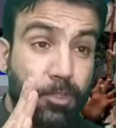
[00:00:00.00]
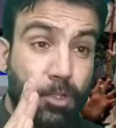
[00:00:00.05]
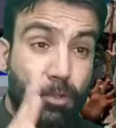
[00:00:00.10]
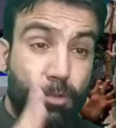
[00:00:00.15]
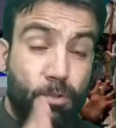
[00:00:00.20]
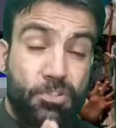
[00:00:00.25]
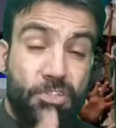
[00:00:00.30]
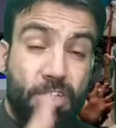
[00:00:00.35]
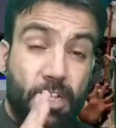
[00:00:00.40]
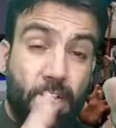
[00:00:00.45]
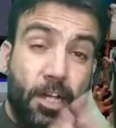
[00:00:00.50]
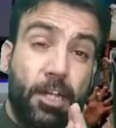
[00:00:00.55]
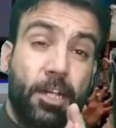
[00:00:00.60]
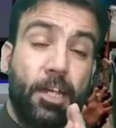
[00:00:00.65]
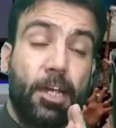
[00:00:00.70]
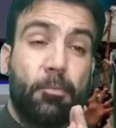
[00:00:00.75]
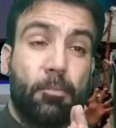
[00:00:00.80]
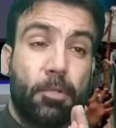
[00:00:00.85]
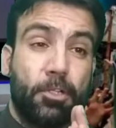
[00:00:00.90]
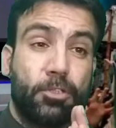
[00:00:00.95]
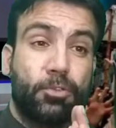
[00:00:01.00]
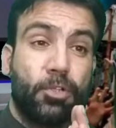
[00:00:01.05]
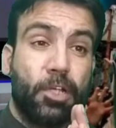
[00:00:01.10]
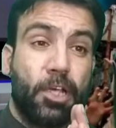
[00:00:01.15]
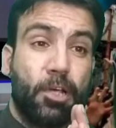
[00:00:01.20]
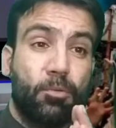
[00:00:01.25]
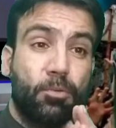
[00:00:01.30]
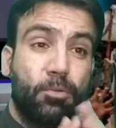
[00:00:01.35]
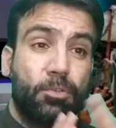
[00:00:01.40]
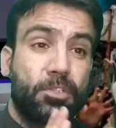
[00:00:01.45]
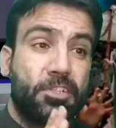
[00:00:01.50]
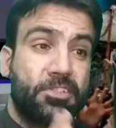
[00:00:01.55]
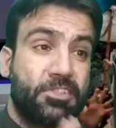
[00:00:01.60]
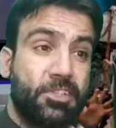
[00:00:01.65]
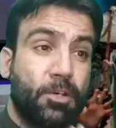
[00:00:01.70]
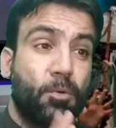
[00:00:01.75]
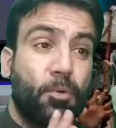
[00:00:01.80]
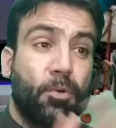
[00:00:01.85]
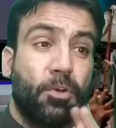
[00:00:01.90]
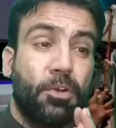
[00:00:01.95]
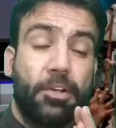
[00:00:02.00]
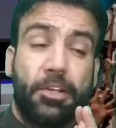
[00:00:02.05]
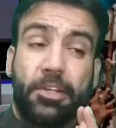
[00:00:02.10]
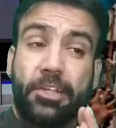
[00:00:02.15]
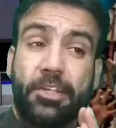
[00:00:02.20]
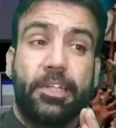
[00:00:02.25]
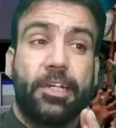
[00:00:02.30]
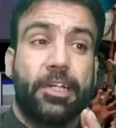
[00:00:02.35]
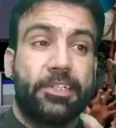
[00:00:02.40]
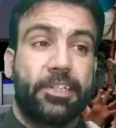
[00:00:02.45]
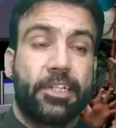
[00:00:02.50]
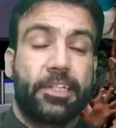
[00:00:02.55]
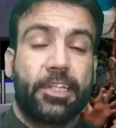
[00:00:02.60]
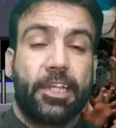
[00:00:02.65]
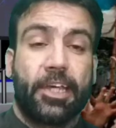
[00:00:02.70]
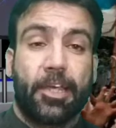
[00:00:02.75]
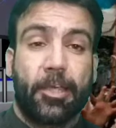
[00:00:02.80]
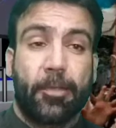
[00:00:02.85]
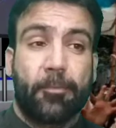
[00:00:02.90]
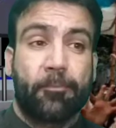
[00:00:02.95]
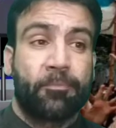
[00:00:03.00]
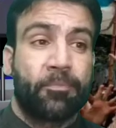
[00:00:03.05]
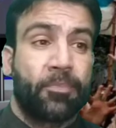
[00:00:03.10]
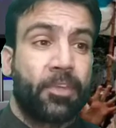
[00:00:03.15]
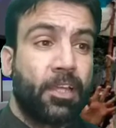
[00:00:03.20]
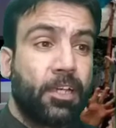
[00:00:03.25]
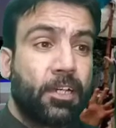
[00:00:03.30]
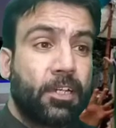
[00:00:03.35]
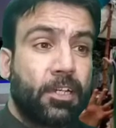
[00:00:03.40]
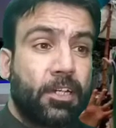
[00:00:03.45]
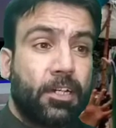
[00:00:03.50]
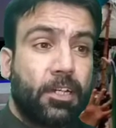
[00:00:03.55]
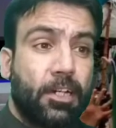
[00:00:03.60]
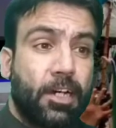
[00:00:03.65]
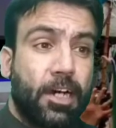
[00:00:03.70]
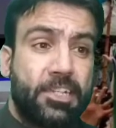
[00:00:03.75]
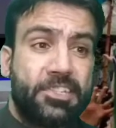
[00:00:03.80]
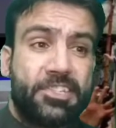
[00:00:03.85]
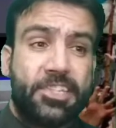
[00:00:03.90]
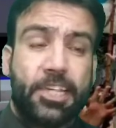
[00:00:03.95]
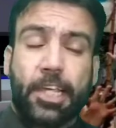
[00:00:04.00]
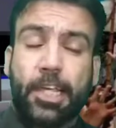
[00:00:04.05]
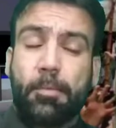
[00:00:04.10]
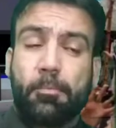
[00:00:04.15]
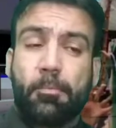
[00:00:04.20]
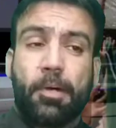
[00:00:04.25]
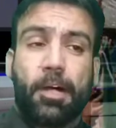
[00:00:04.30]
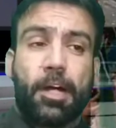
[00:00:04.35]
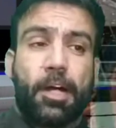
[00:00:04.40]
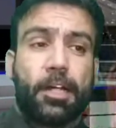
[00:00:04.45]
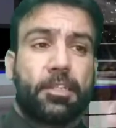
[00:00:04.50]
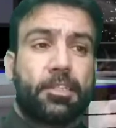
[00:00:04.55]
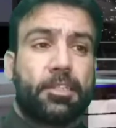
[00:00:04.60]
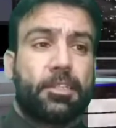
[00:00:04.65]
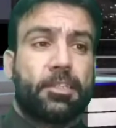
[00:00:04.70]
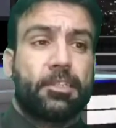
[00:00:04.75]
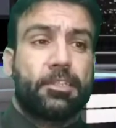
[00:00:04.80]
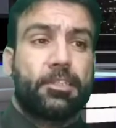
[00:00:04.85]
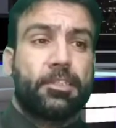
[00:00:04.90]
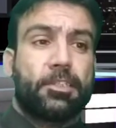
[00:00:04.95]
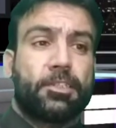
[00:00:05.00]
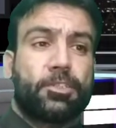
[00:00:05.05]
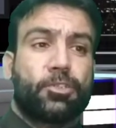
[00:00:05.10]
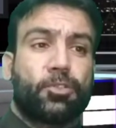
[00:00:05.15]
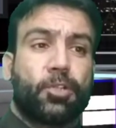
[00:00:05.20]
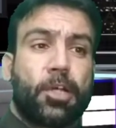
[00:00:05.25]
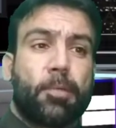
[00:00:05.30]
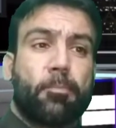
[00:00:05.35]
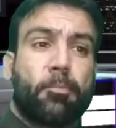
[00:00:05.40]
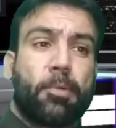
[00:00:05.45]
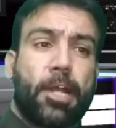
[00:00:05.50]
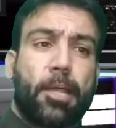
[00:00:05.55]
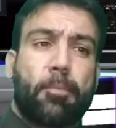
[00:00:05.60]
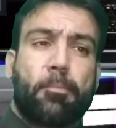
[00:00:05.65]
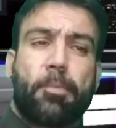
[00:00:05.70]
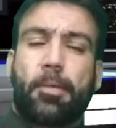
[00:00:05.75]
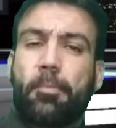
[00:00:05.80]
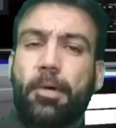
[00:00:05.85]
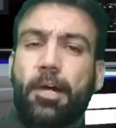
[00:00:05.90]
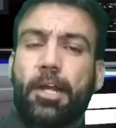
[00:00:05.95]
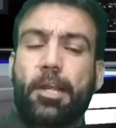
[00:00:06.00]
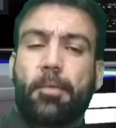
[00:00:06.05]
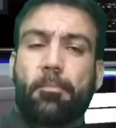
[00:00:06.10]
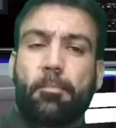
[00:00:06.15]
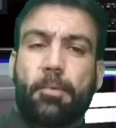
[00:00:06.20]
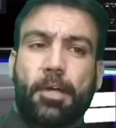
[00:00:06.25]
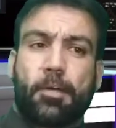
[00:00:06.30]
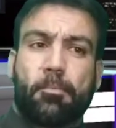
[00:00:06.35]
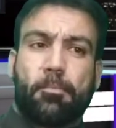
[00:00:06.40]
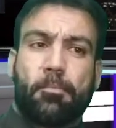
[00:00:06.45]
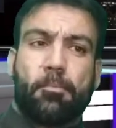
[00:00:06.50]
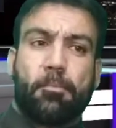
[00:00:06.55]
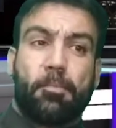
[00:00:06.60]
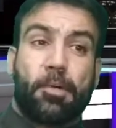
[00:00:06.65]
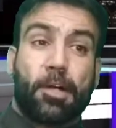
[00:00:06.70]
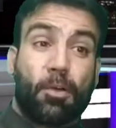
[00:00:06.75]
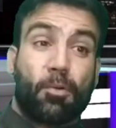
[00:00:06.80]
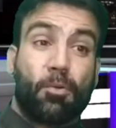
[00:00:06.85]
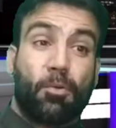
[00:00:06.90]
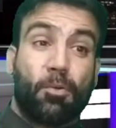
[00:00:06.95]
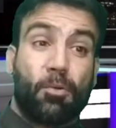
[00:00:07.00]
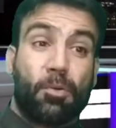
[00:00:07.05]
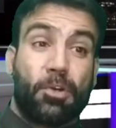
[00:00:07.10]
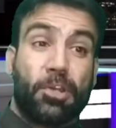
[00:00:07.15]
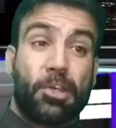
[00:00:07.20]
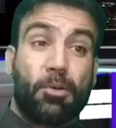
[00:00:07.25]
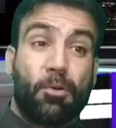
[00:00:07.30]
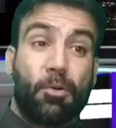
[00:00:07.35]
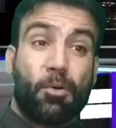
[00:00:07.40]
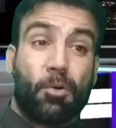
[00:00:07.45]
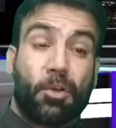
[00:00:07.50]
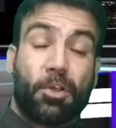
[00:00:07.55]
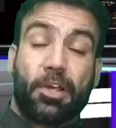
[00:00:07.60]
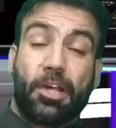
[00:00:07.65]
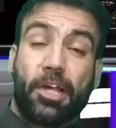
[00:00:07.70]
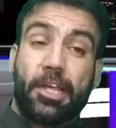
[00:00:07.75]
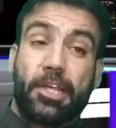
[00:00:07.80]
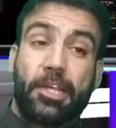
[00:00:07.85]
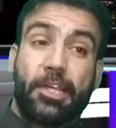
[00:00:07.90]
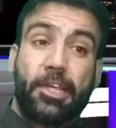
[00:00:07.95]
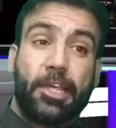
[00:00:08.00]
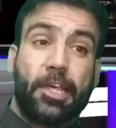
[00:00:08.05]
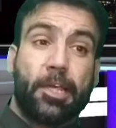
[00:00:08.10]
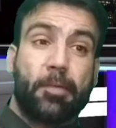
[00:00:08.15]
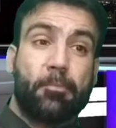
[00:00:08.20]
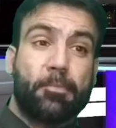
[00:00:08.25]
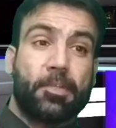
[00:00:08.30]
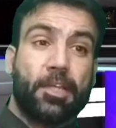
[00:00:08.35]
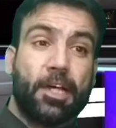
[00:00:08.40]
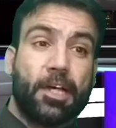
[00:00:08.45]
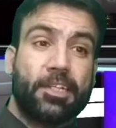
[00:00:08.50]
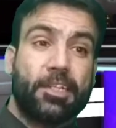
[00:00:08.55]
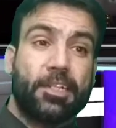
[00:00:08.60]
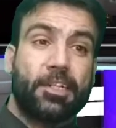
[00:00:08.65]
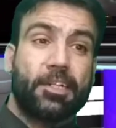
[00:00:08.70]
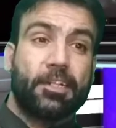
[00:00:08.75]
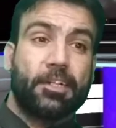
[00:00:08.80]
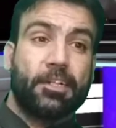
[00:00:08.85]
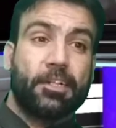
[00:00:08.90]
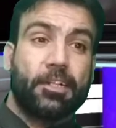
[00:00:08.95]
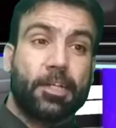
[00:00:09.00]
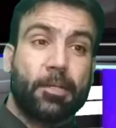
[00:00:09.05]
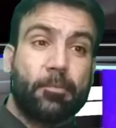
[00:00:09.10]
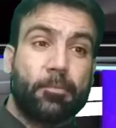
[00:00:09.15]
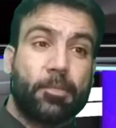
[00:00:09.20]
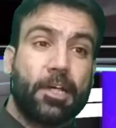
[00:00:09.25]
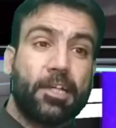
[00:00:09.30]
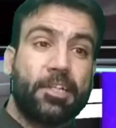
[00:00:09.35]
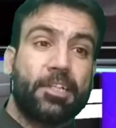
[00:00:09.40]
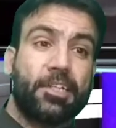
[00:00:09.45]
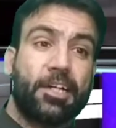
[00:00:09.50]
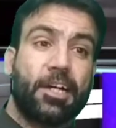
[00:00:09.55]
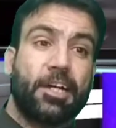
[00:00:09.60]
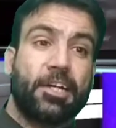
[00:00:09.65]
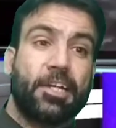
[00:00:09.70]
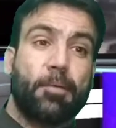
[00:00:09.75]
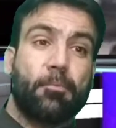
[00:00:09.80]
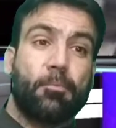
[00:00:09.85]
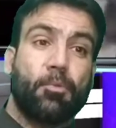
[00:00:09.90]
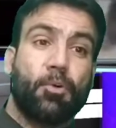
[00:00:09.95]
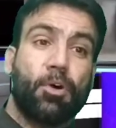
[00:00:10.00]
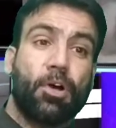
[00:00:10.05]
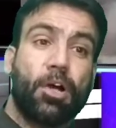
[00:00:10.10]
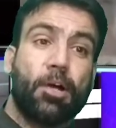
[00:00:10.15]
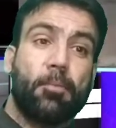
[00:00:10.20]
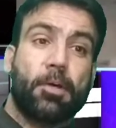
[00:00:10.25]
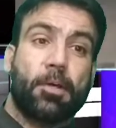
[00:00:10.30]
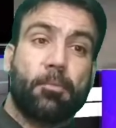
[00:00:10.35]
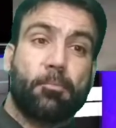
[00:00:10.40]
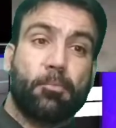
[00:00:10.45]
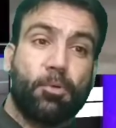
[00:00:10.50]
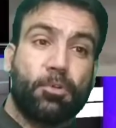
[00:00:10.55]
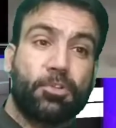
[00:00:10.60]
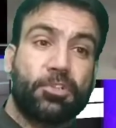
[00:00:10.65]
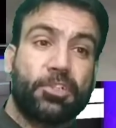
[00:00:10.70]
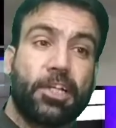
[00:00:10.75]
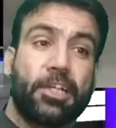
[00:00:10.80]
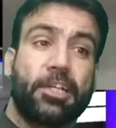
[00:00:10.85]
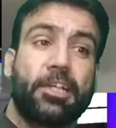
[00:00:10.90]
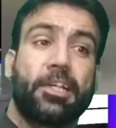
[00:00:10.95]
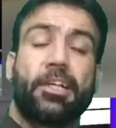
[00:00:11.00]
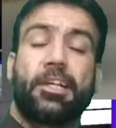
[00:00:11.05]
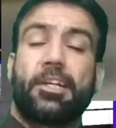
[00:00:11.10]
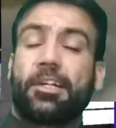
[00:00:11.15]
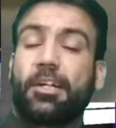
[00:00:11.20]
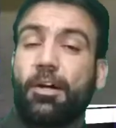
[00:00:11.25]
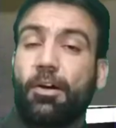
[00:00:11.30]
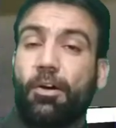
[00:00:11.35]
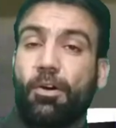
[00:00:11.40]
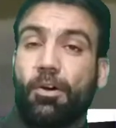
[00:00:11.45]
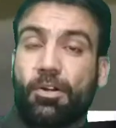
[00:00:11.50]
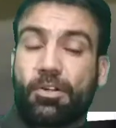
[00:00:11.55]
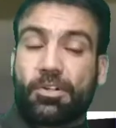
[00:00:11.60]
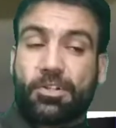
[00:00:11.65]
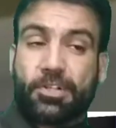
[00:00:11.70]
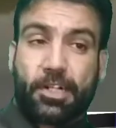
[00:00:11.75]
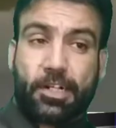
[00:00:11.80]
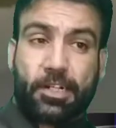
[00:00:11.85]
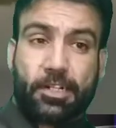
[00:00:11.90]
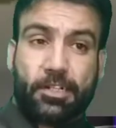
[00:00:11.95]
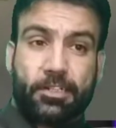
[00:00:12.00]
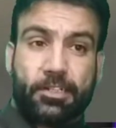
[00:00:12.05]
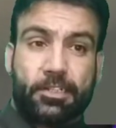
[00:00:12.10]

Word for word: गुस्ताहाना अमल जो है वो तस्वर किया जाता है हादसे के बाद जो है बड़े पैमाने पर बड़क उठी और कई इमदादी इमदादी गाड़ियाँ मौका पर पहुंच गई और ट्रक